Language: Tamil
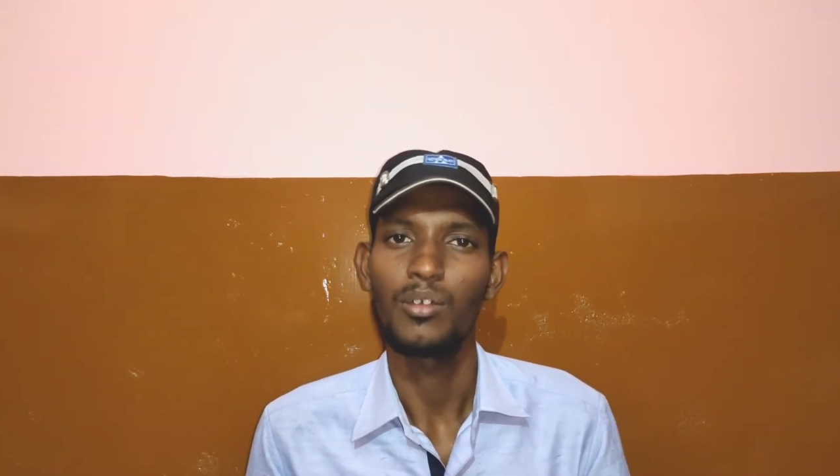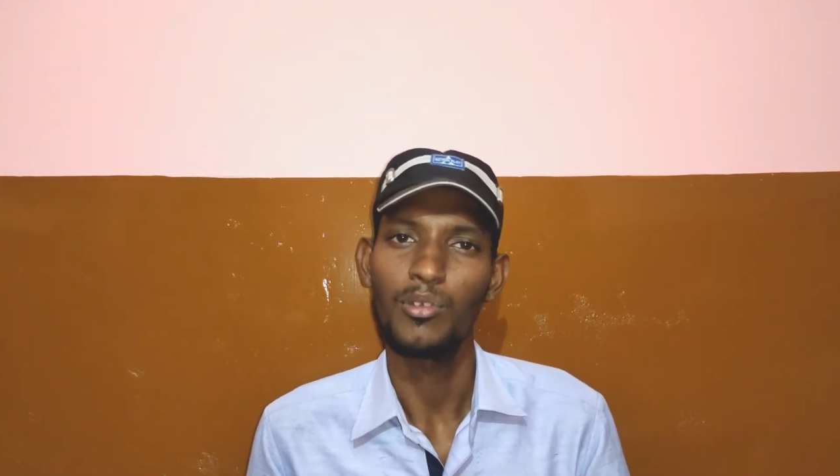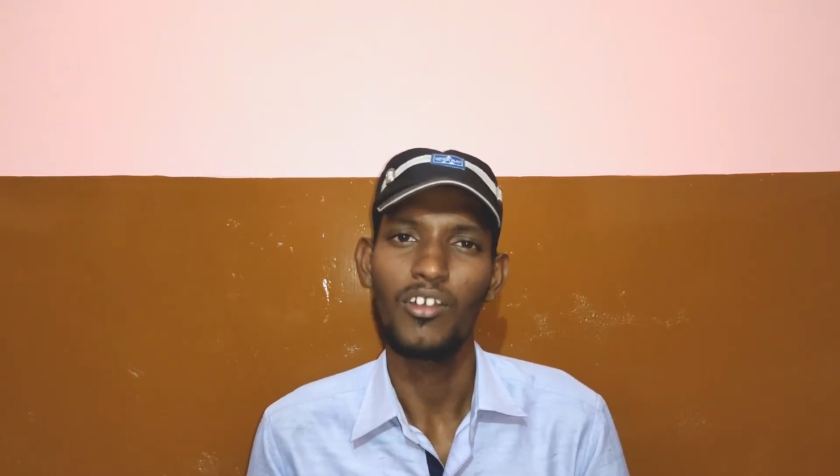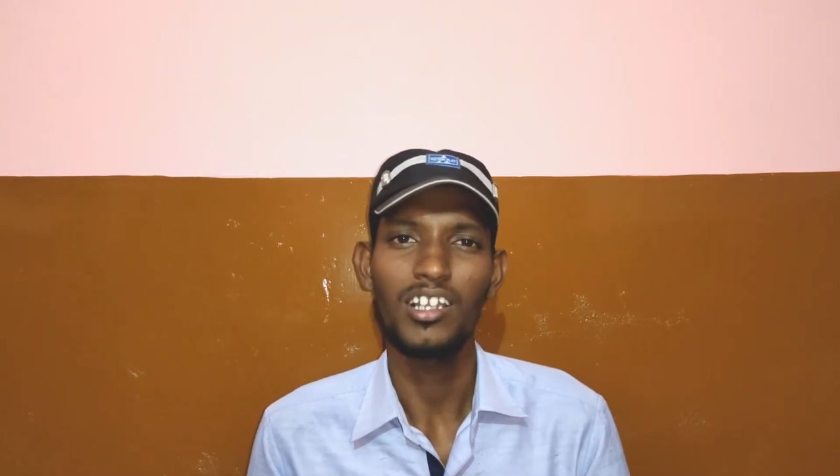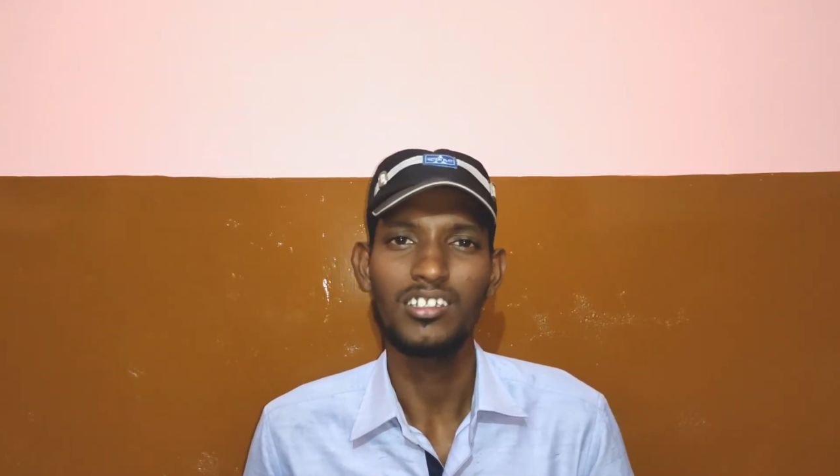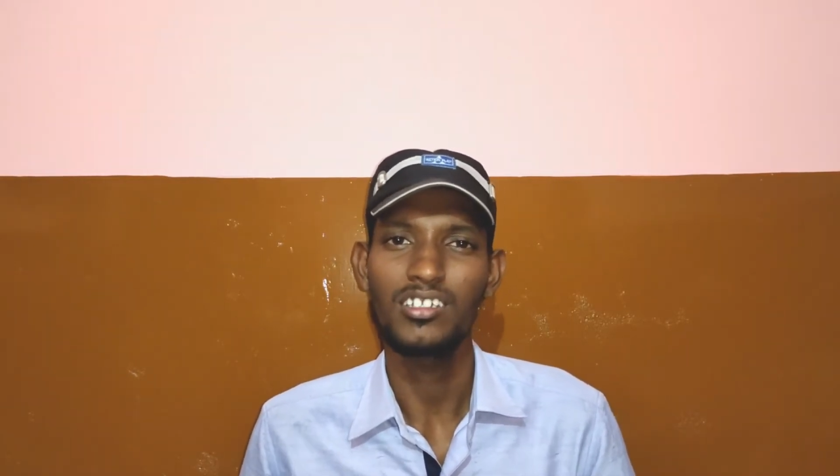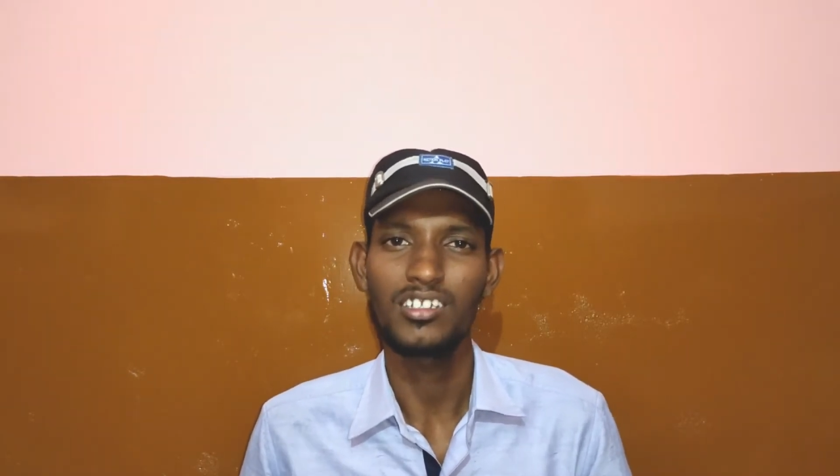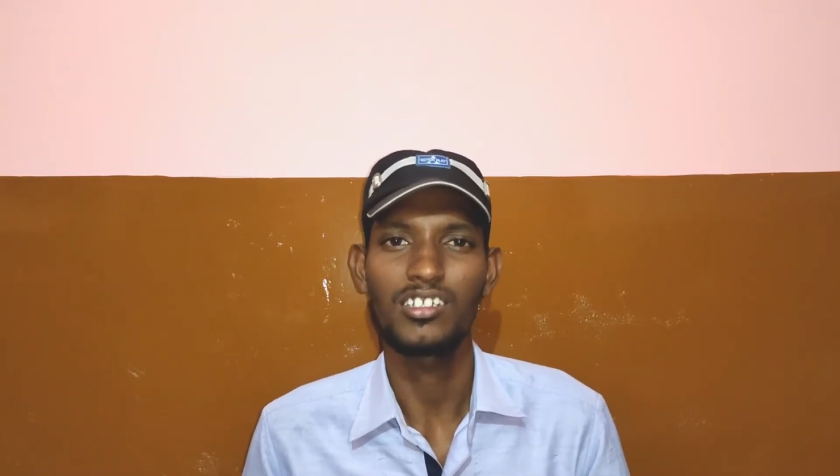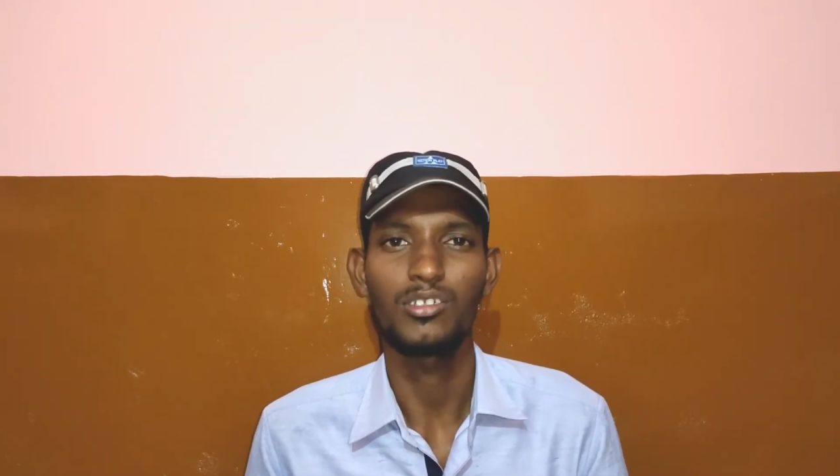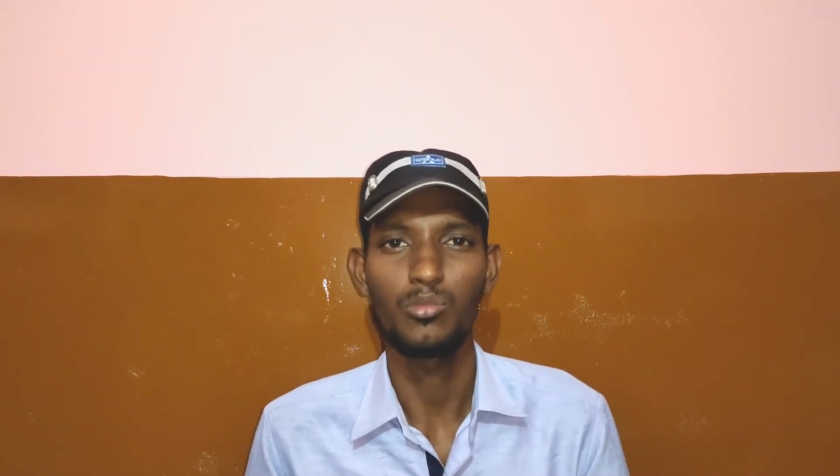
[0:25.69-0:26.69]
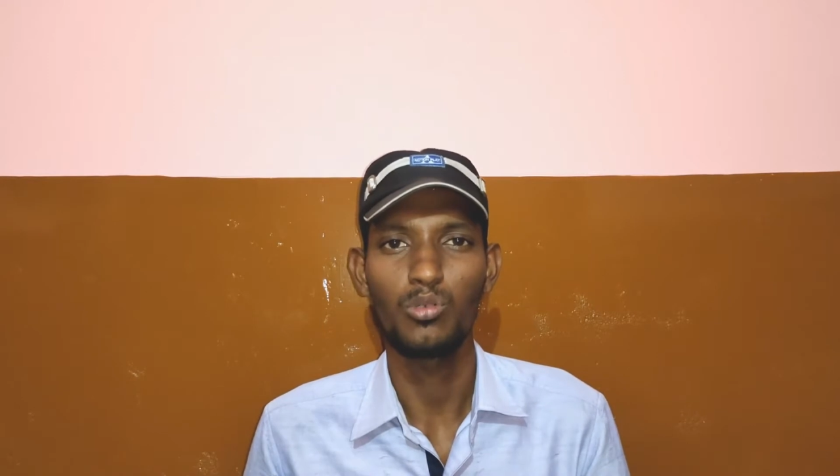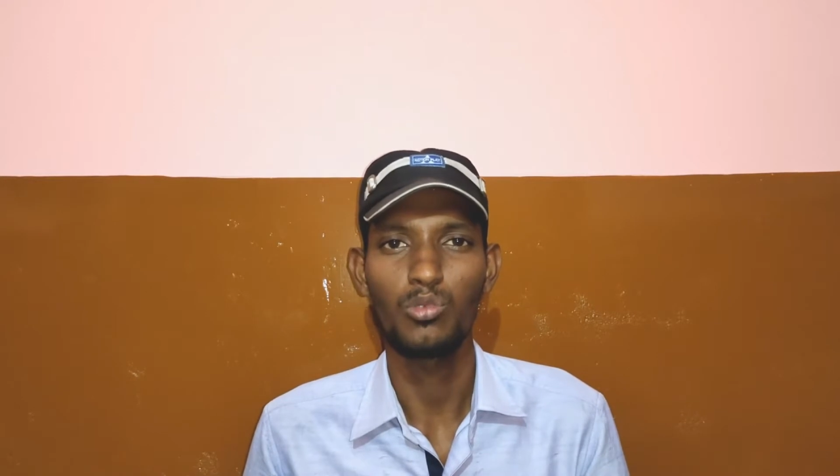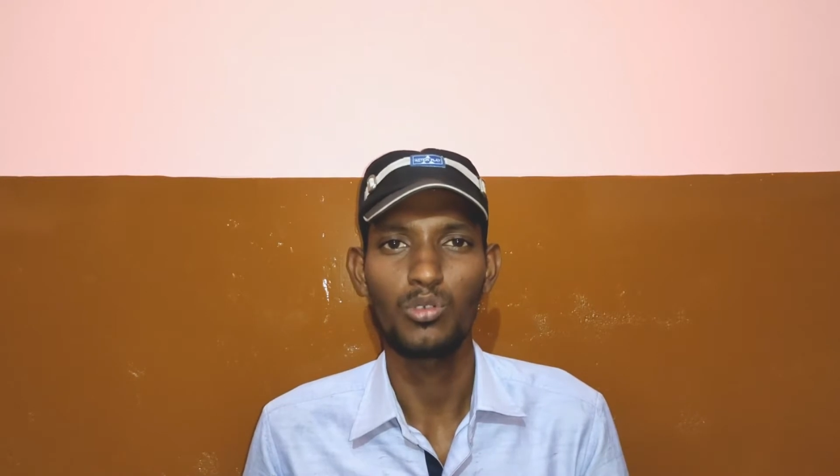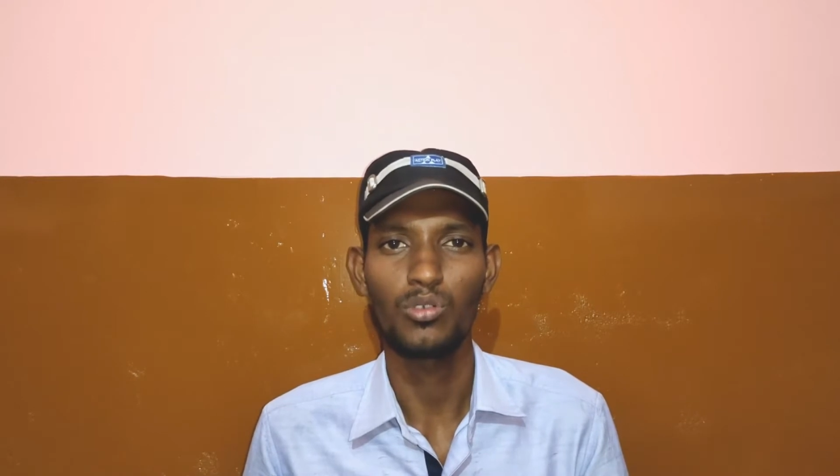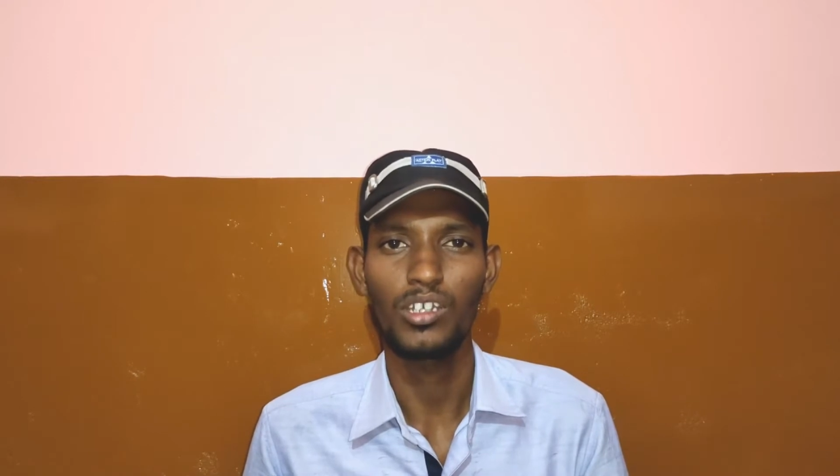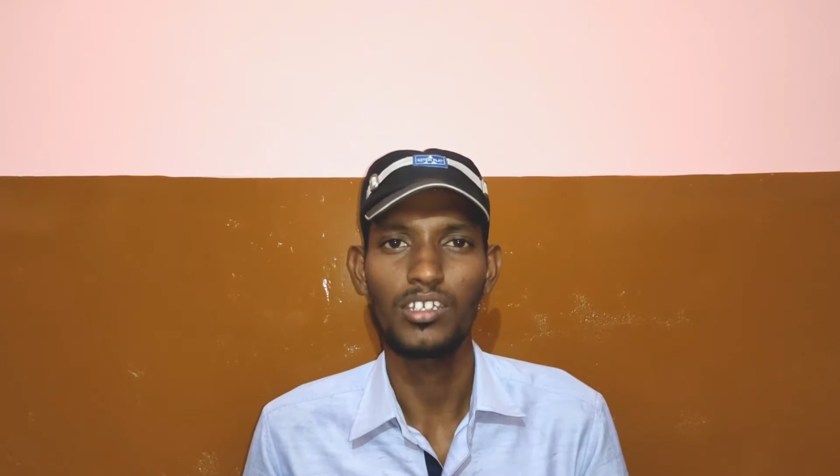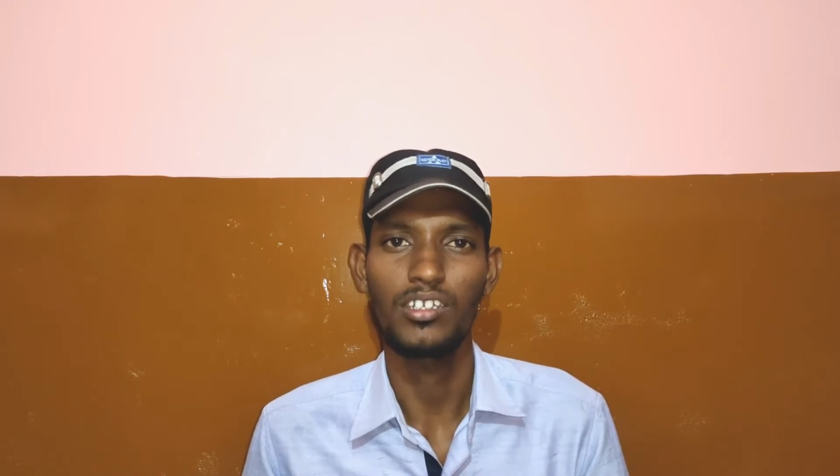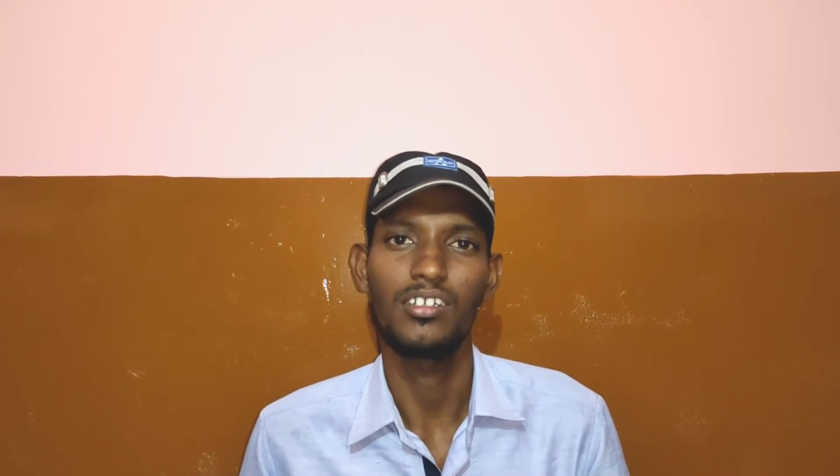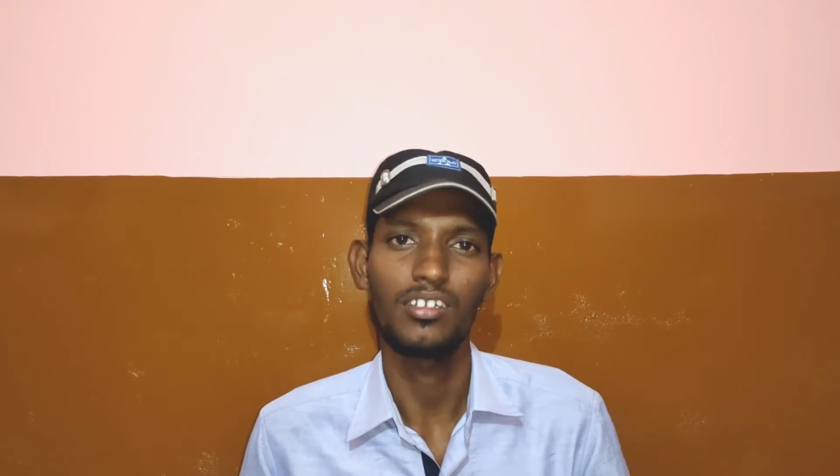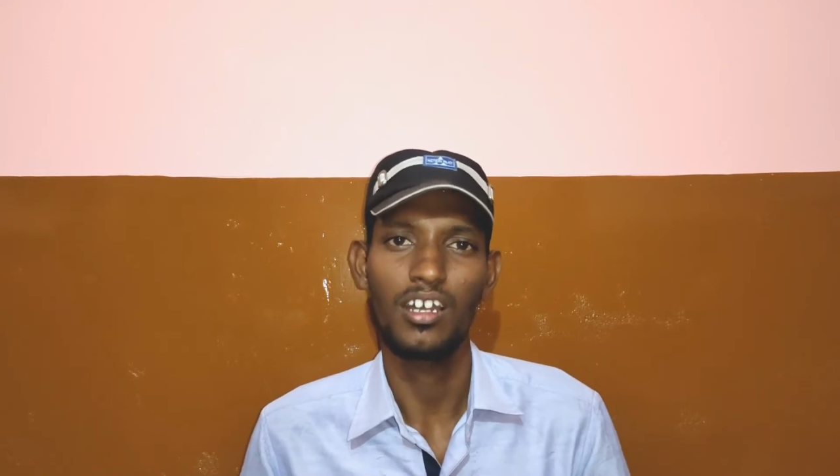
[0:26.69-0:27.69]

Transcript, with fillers: நம்ம வாழ்ந்துக்கிட்டு இருக்க இந்த பூமி உருவாகி